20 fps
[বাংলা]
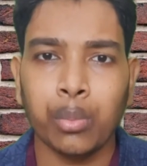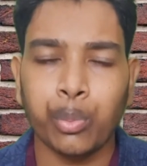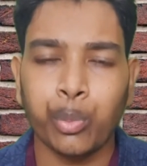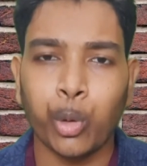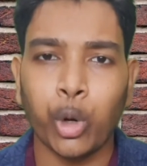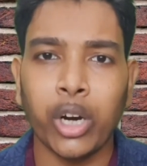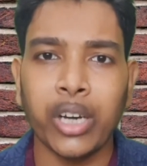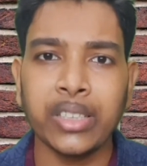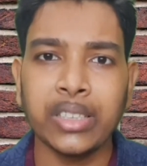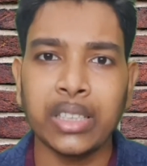
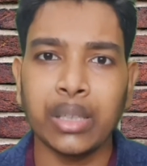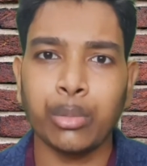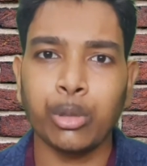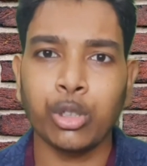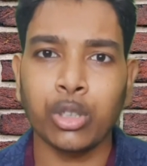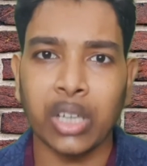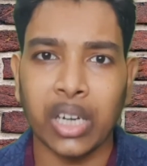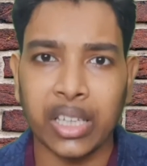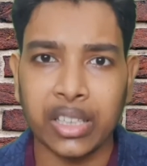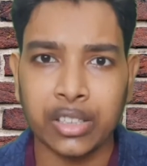বয়েজ এবং
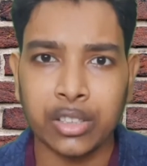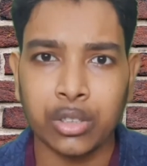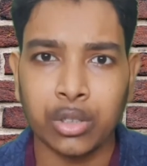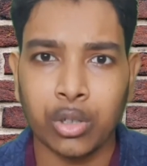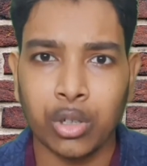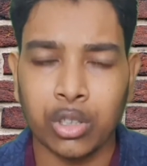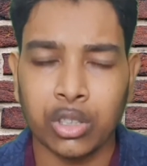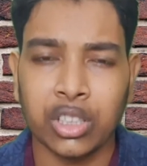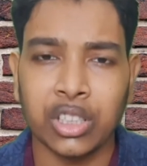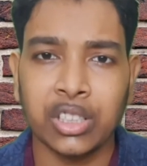গার্লস
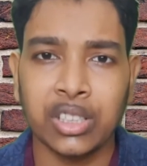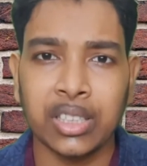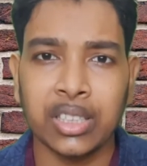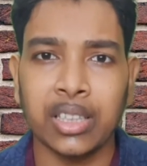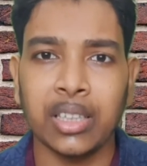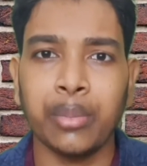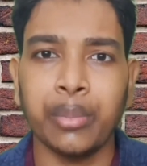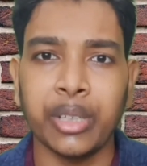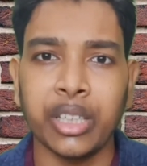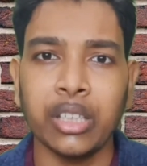অর্থাৎ
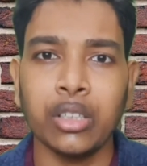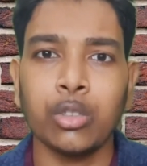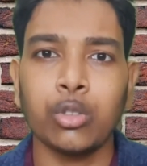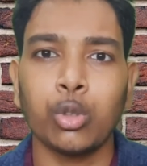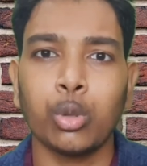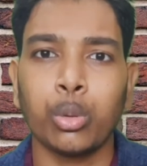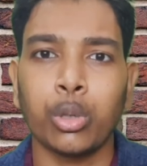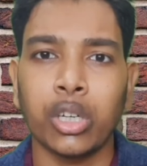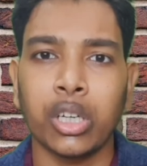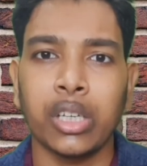ছেলে মেয়ে
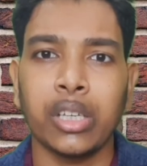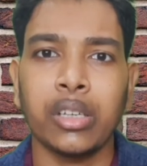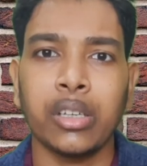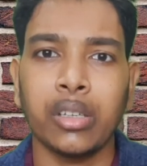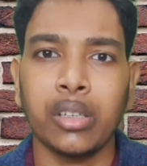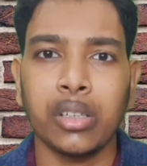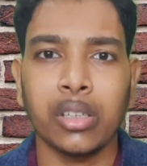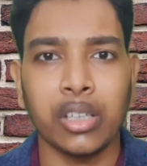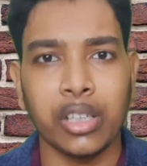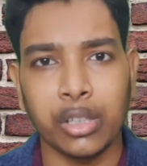উভয়ের
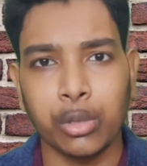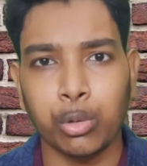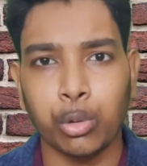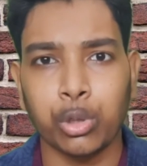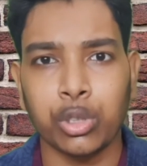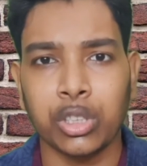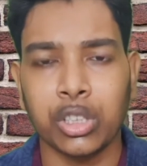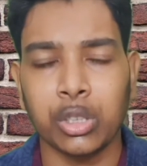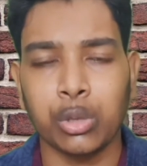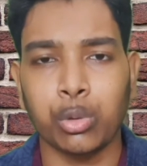এই
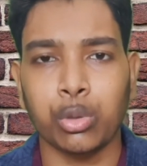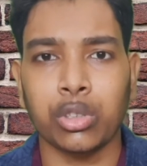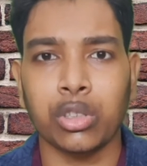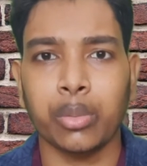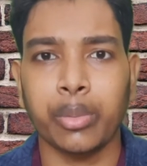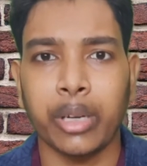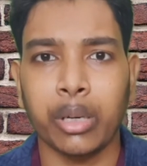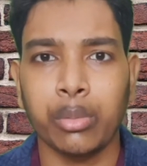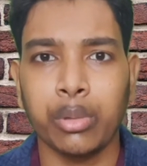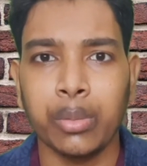কোর্সটি করতে
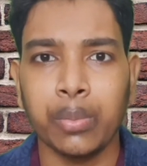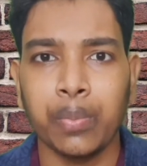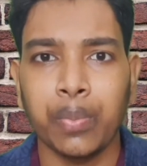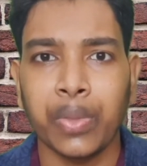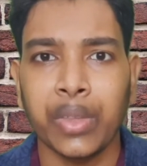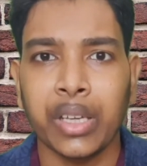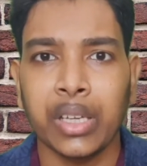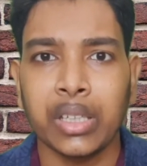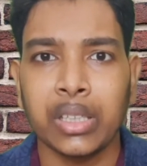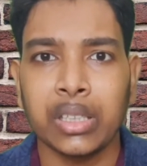পারবে
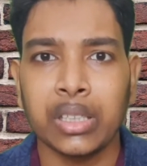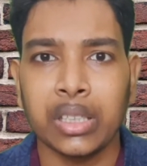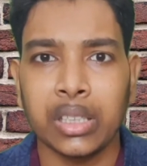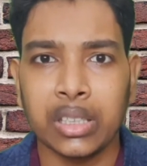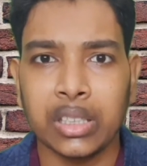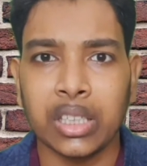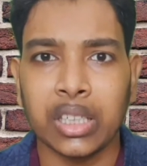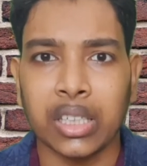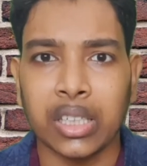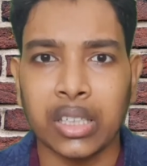
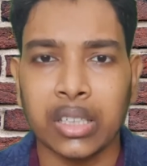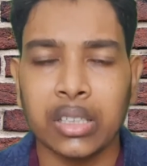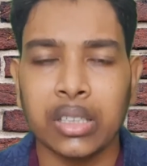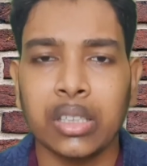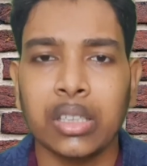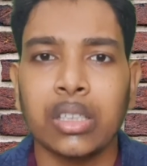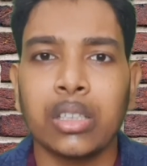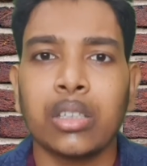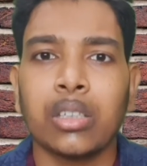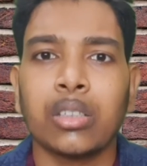এছাড়া
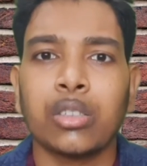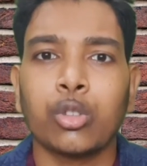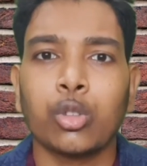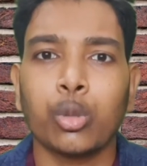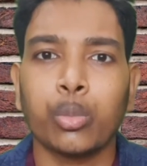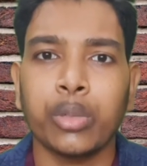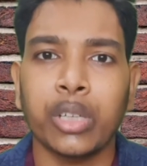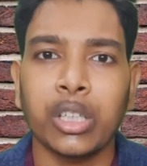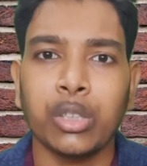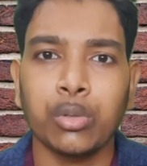
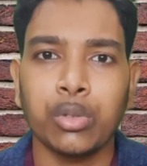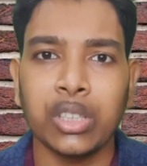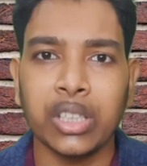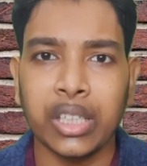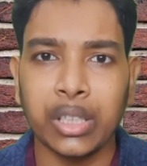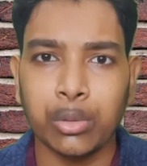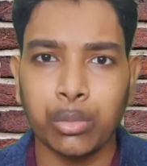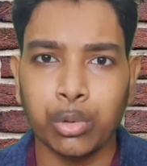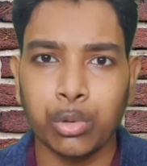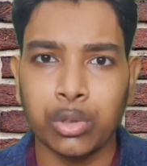তোমরা যদি
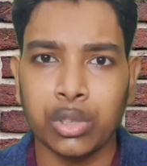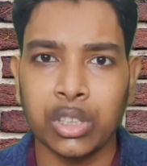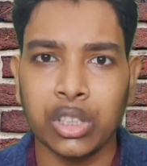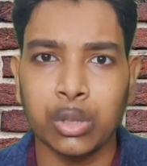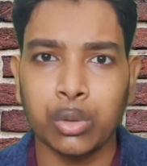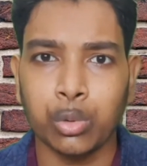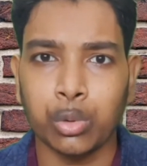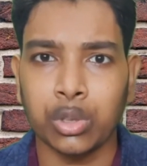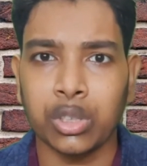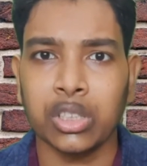এই কোর্সটি
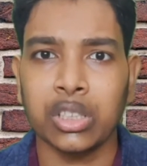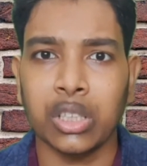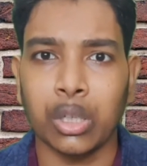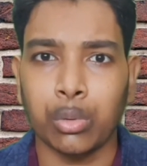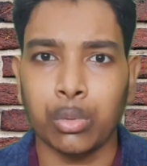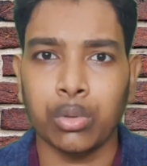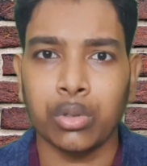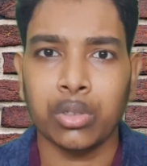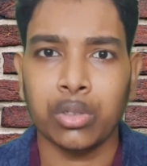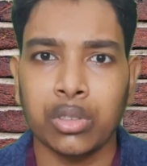করতে চাও
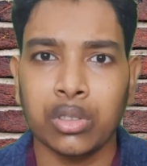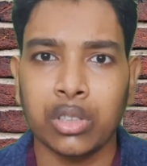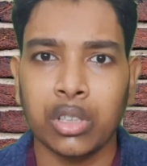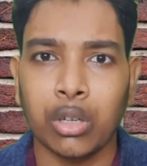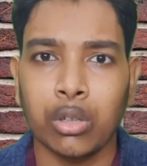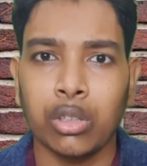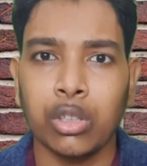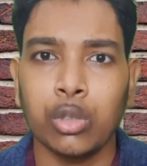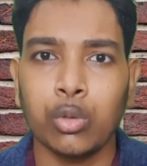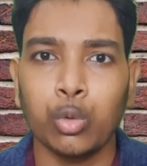
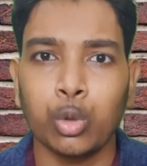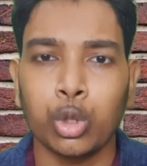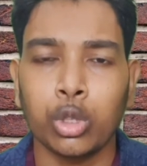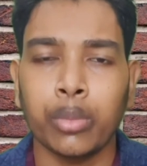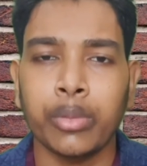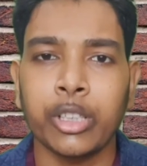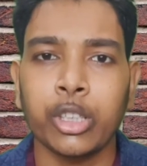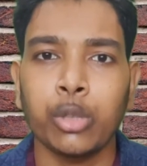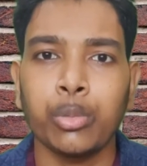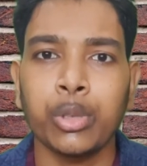তাহলে উচ্চ
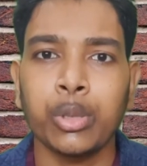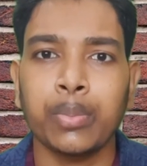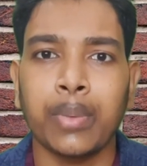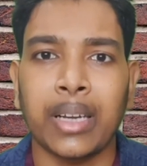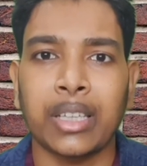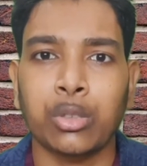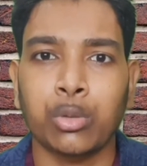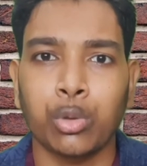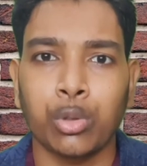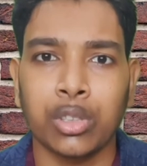মাধ্যমিক
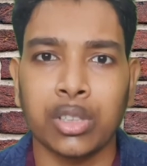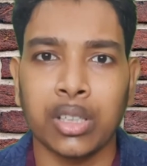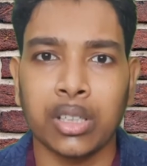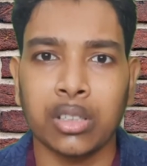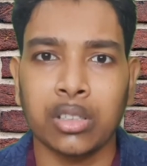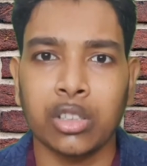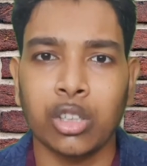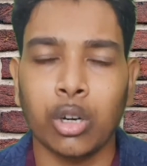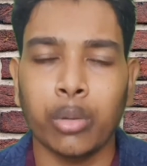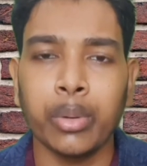পাস করে
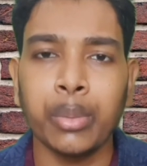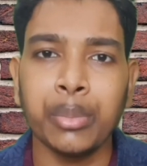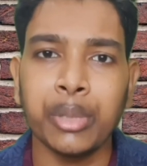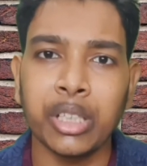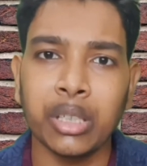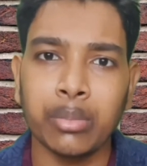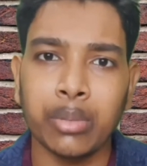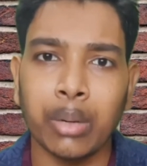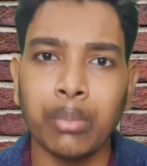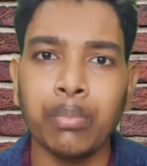থাকতে হবে
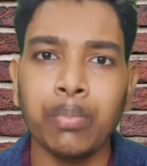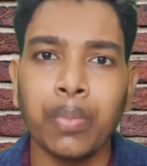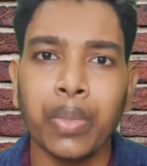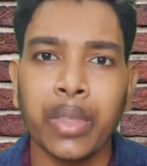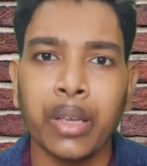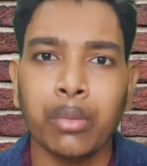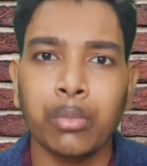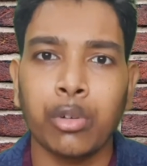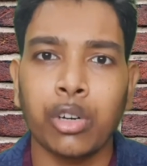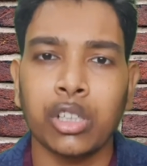মিনিমাম
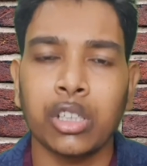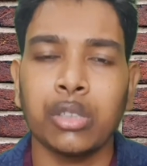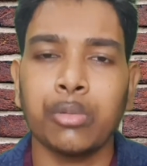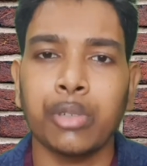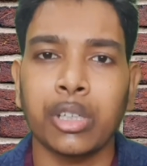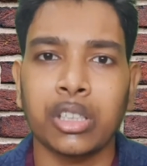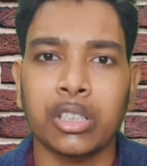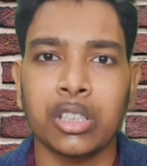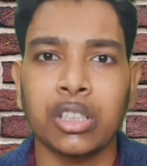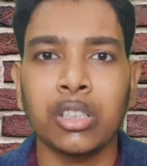ফর্টি
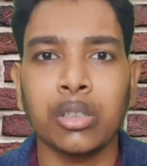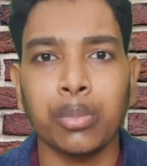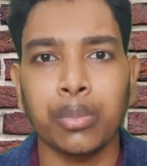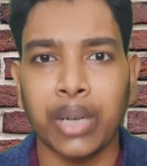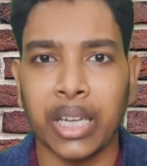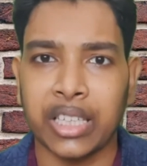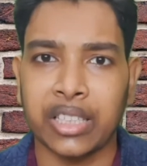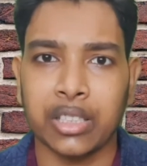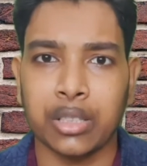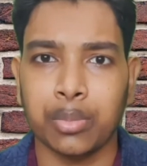পার্সেন্ট
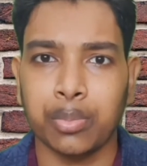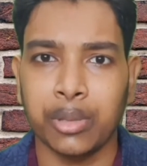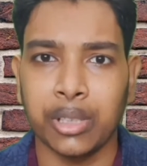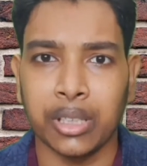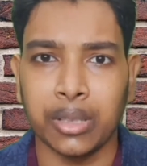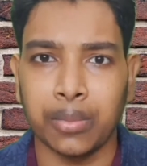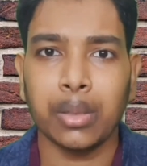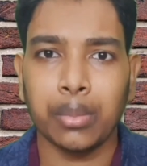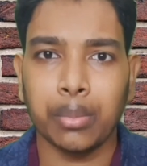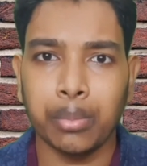মার্কস পেয়ে
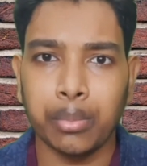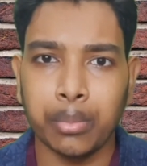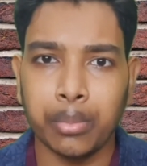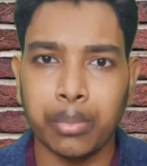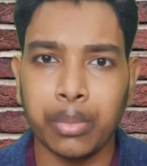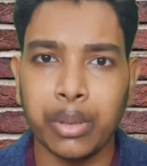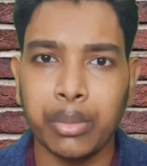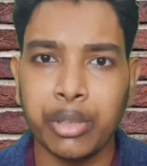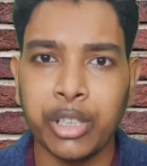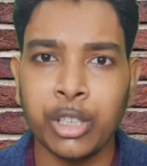
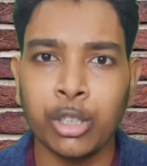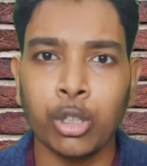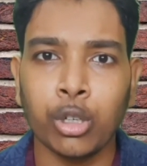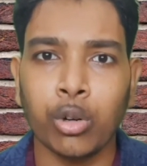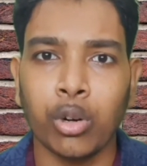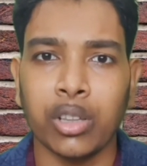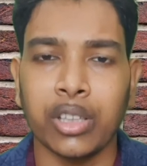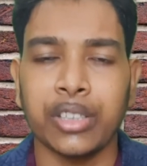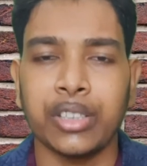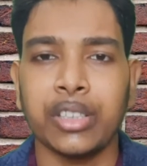বিভিন্ন
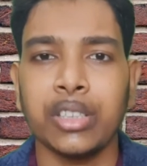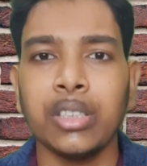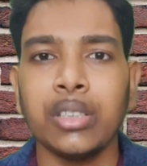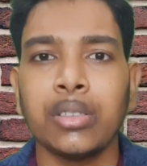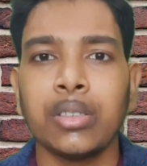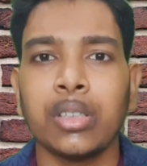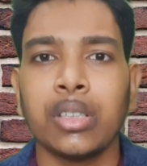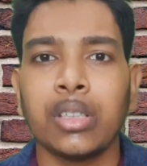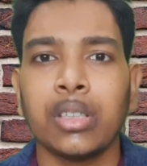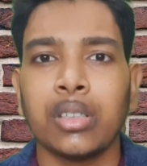কলেজে
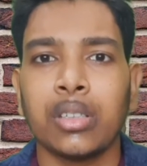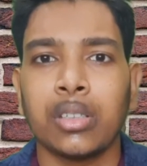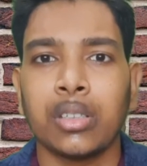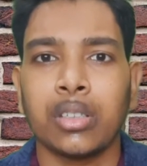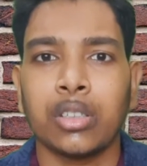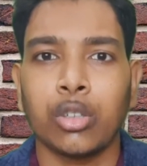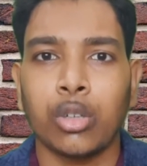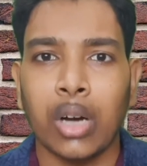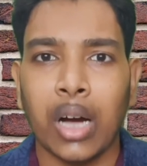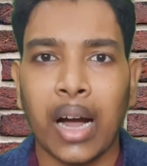
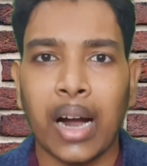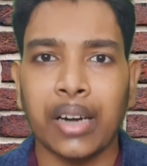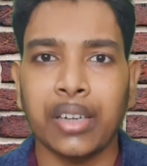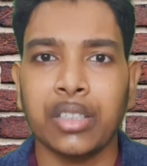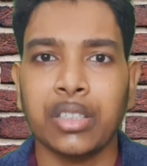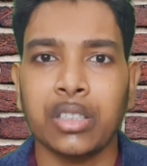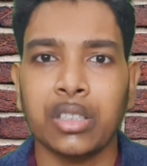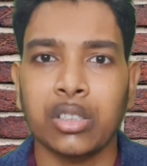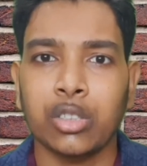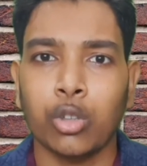
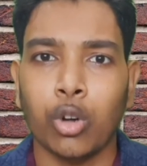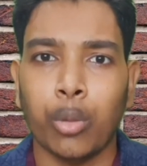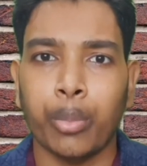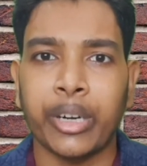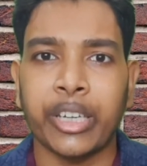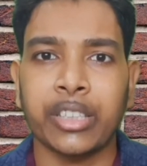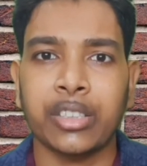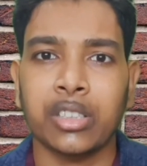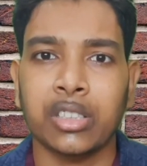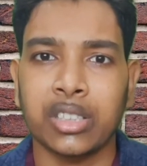আর্টস
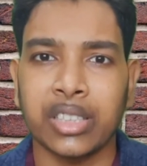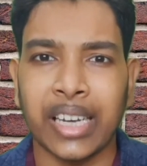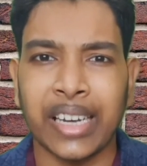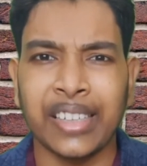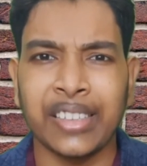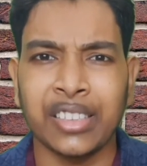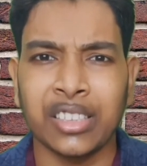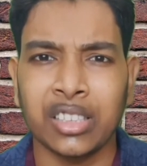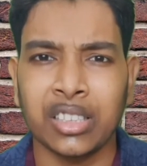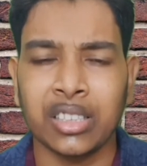কমার্স
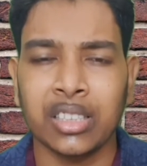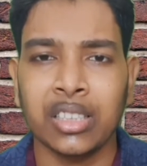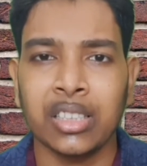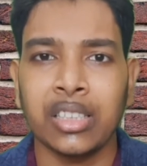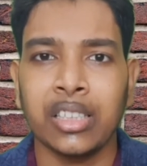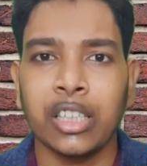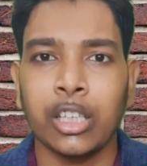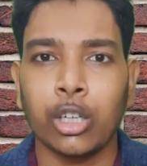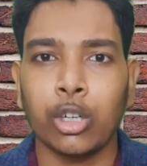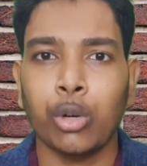সায়েন্স
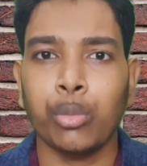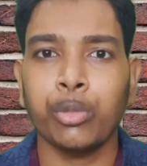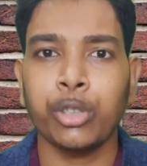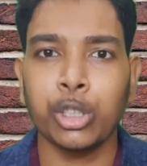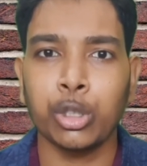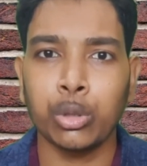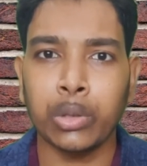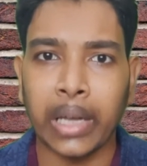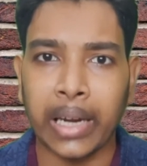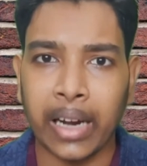এরকম
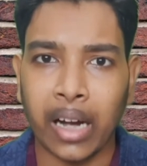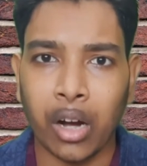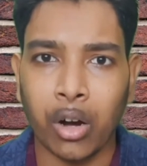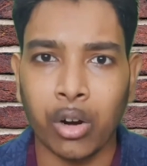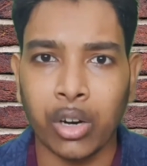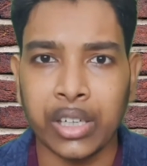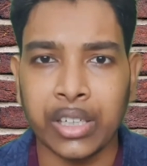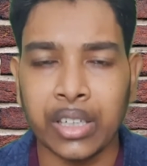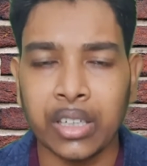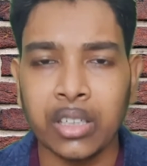কিছু দেখা
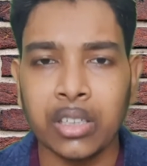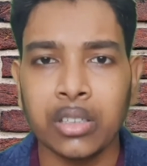হয় না